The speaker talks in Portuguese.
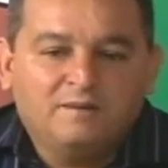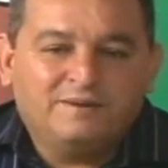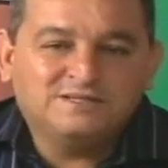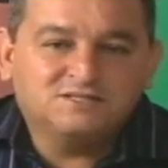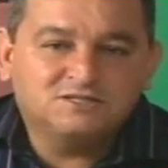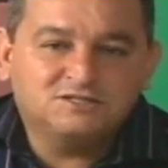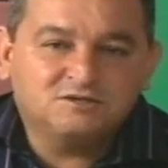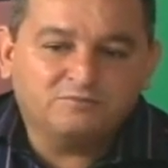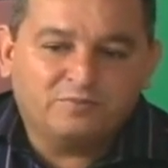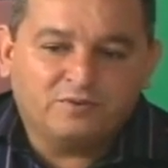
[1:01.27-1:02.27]
mas a gente
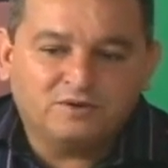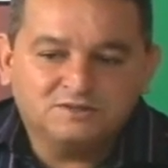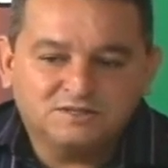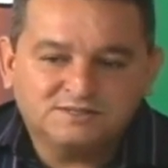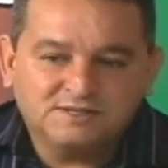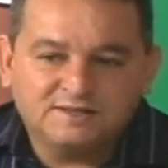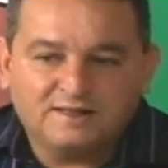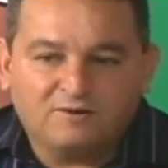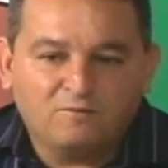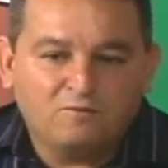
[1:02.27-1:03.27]
não pode, assim, dar uma